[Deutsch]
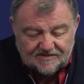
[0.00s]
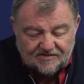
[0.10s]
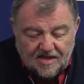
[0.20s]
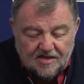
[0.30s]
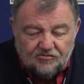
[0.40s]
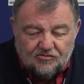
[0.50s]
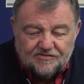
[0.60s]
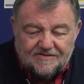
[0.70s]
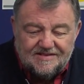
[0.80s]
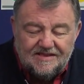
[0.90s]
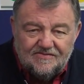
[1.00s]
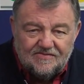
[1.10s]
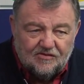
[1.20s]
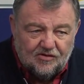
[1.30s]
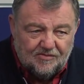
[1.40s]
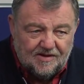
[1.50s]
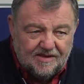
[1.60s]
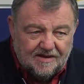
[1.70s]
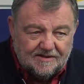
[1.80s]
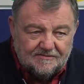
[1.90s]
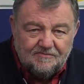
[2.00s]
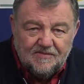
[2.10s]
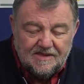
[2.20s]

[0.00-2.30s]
ist. Schauen Sie sich diesen Eumel hier an.